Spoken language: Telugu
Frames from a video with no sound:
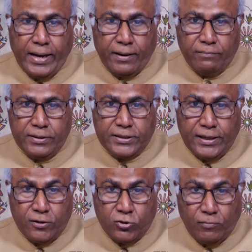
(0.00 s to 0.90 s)

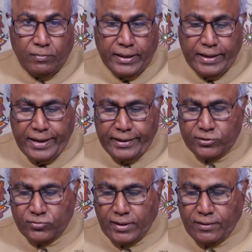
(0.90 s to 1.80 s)
ప్రారంభించాడు తుమ్మల
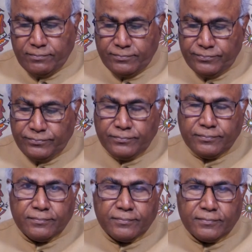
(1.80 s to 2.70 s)
నాగేశ్వరరావు
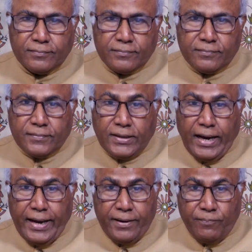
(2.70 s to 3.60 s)

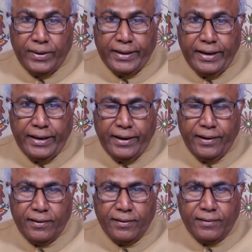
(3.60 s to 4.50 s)
ఆయన ఇప్పటికే
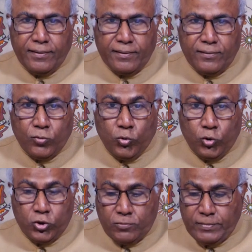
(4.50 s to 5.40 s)

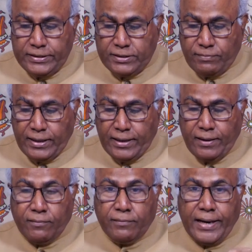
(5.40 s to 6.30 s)
కూసు మంచి
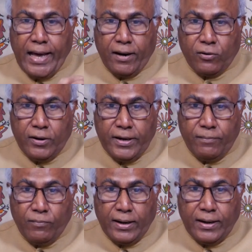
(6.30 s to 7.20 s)
మండలం
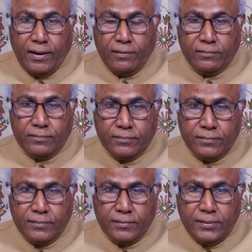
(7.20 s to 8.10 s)
నేలకొండి మండలం
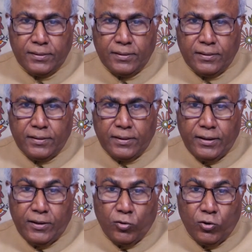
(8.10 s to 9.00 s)

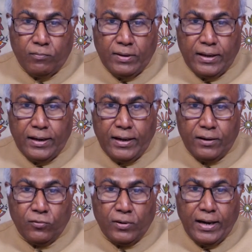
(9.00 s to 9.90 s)
ఈ రెండు
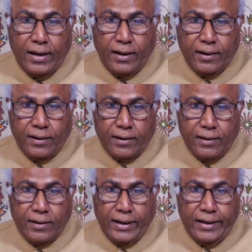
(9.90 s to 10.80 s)
మండలాలు కూడా
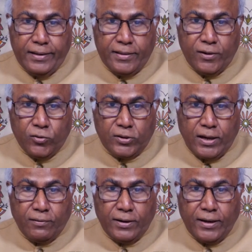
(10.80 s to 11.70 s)
కలిగి
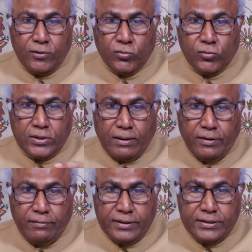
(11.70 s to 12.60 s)
తిరుగుతూ ఉన్నాడు
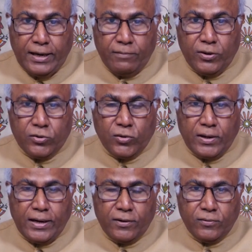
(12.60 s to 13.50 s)
సమావేశాలు
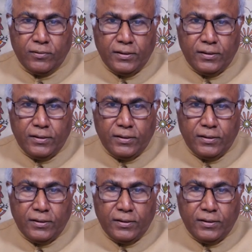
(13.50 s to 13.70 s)
పెడుతున్నాడు